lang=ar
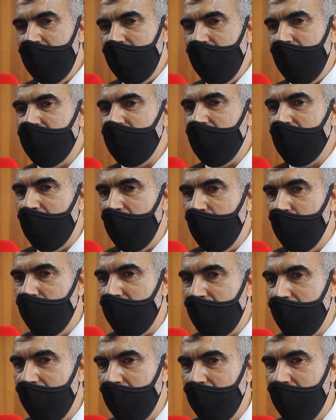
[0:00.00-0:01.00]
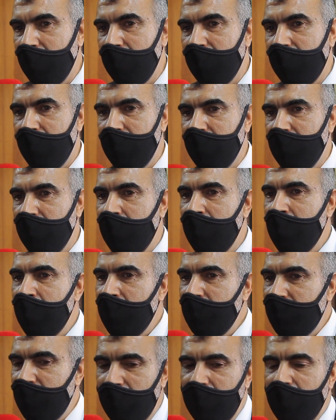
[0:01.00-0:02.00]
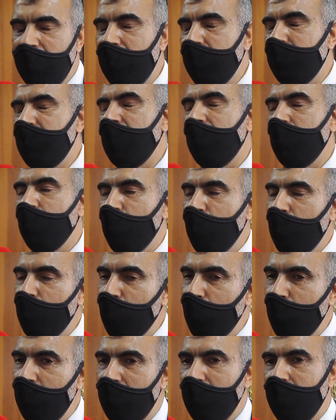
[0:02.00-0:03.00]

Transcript: يحصل لهم يعني التدريب ديالهم